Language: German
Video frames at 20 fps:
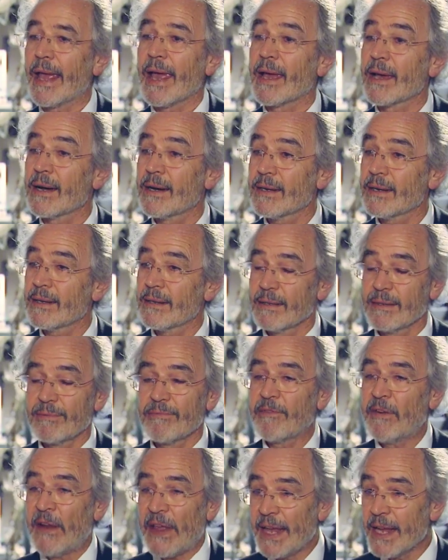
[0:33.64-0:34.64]
er
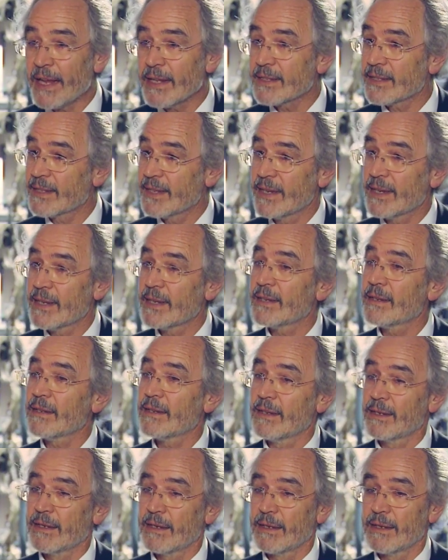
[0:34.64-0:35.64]
pflegt sehr,
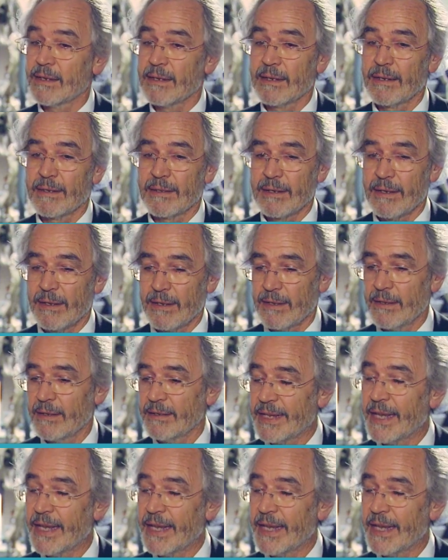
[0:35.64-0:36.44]
äh, äh,